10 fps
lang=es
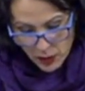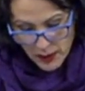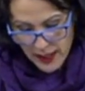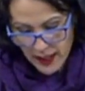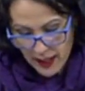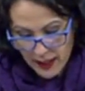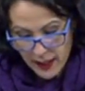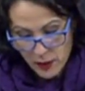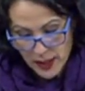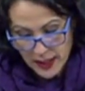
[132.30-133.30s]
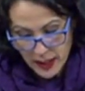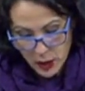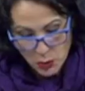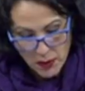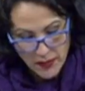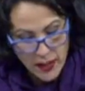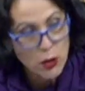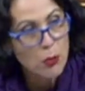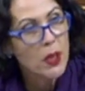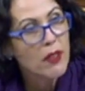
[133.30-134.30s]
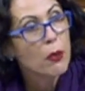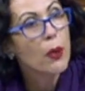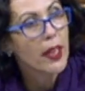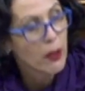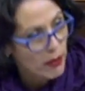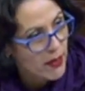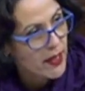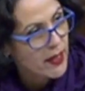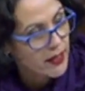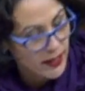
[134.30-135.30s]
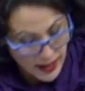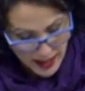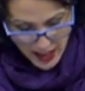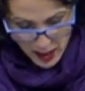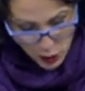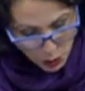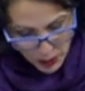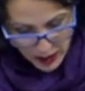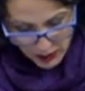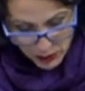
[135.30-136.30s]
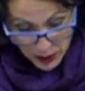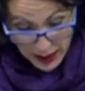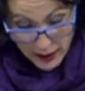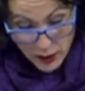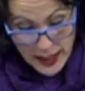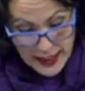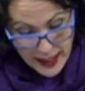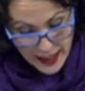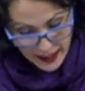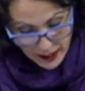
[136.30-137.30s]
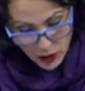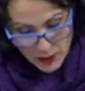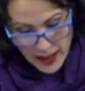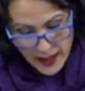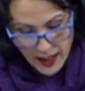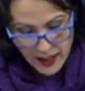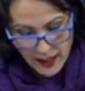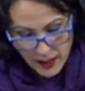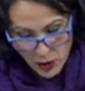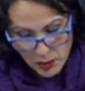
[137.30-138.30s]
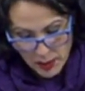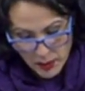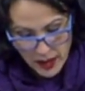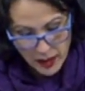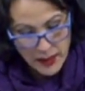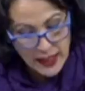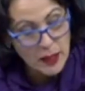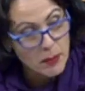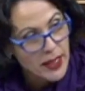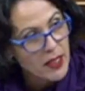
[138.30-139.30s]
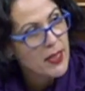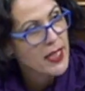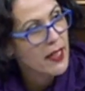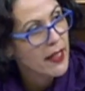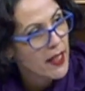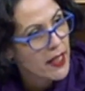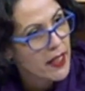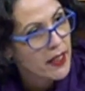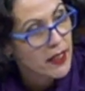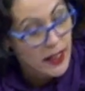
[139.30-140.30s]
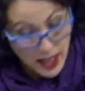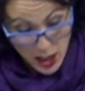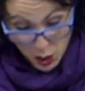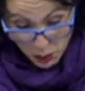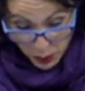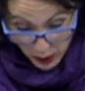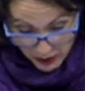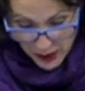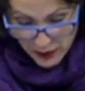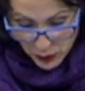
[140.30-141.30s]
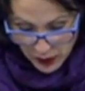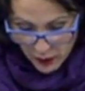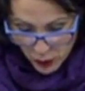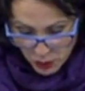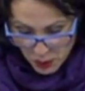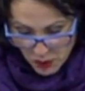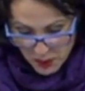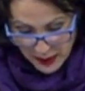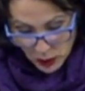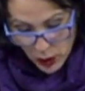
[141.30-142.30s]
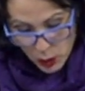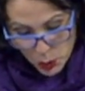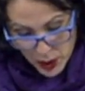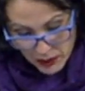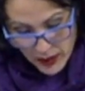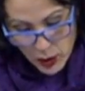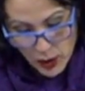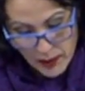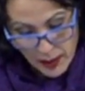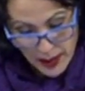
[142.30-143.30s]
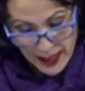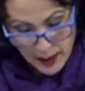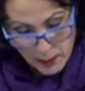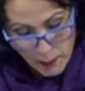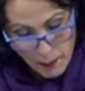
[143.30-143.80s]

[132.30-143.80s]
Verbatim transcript: debería dejar claro que si se exuma Franco es porque fue un genocida, no porque no fue un caído. Este decreto debería dejar claro que Primo de Rivera también debe salir de allí, porque fue el fundador de un movimiento que justificó la barbarie.